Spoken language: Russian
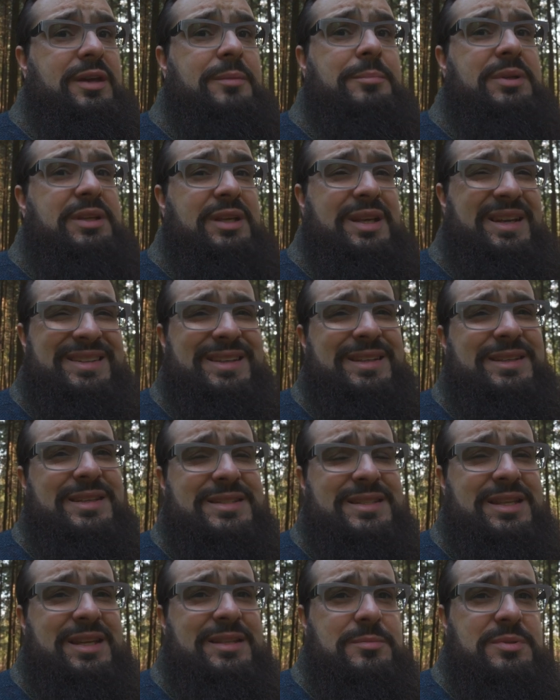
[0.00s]
Мы никогда не
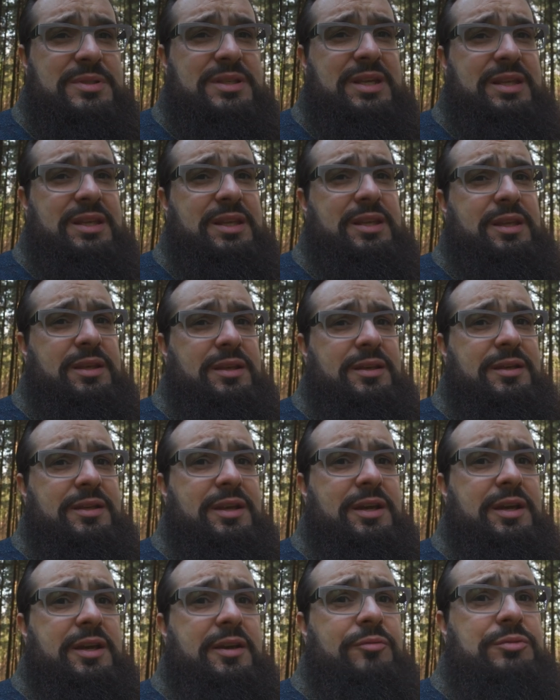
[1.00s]
останемся одни.
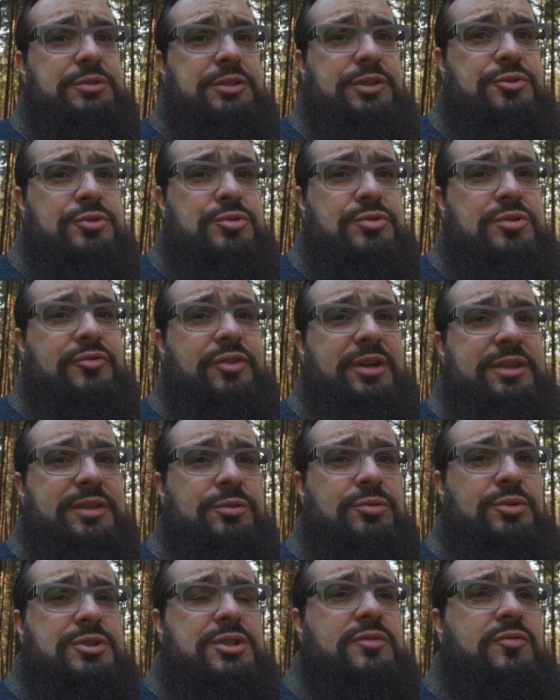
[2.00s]
Вот это чувство
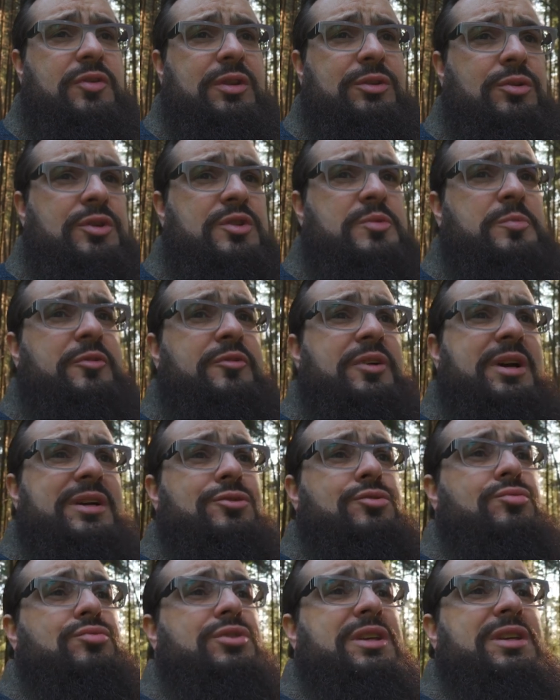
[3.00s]
одиночества, оно
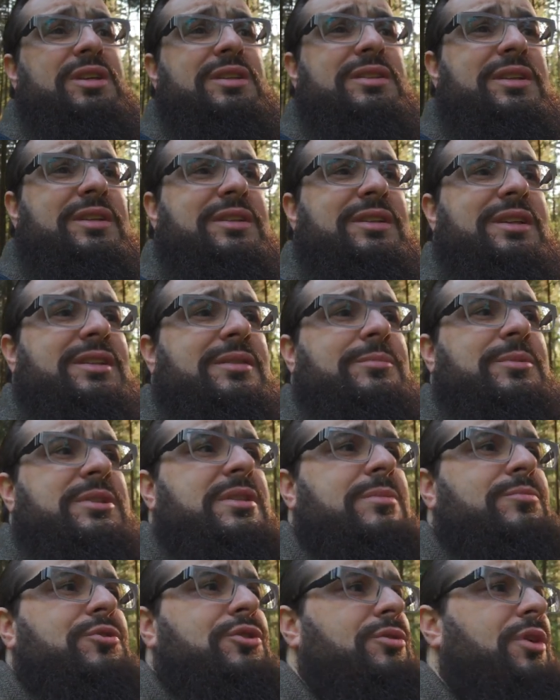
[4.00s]
размывается уже и интернетом, и
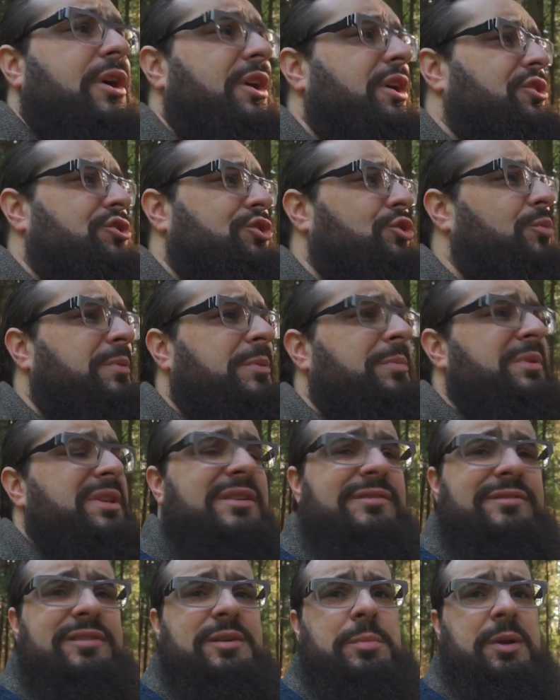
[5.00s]
тем, что, что бы мы
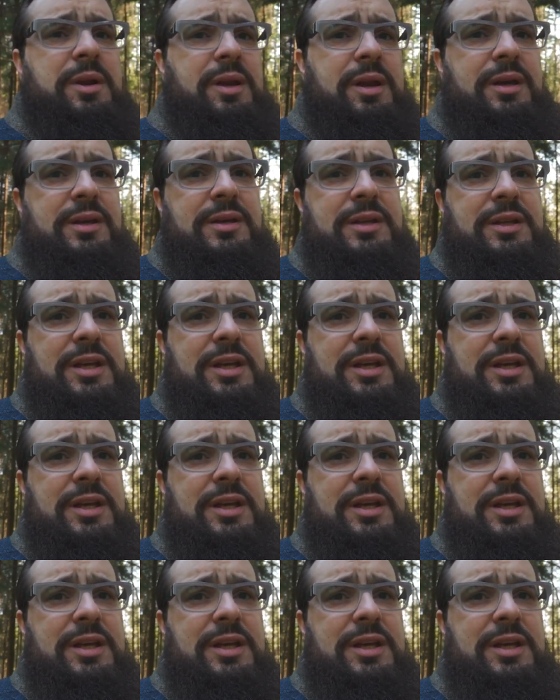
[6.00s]
ни выбрали.